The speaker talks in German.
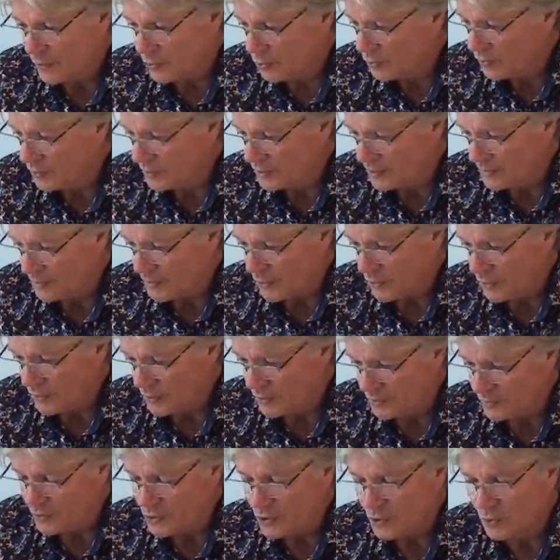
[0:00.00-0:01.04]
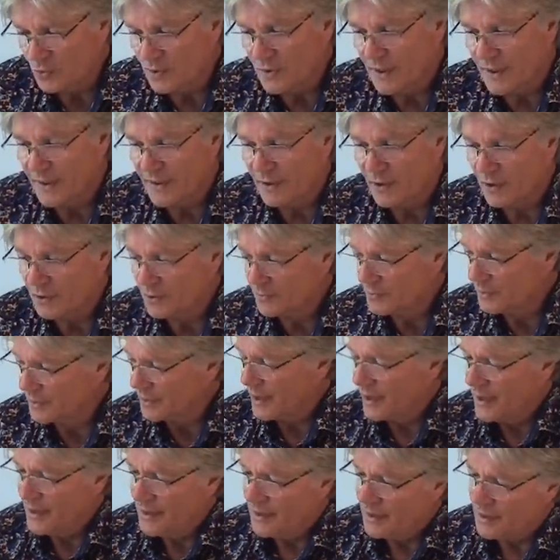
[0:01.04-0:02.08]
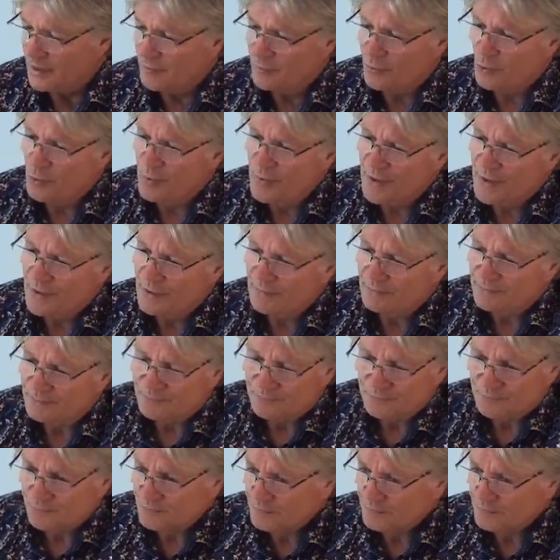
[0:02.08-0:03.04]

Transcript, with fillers: ununterbrochen über Stunden einatmet. Im Übrigen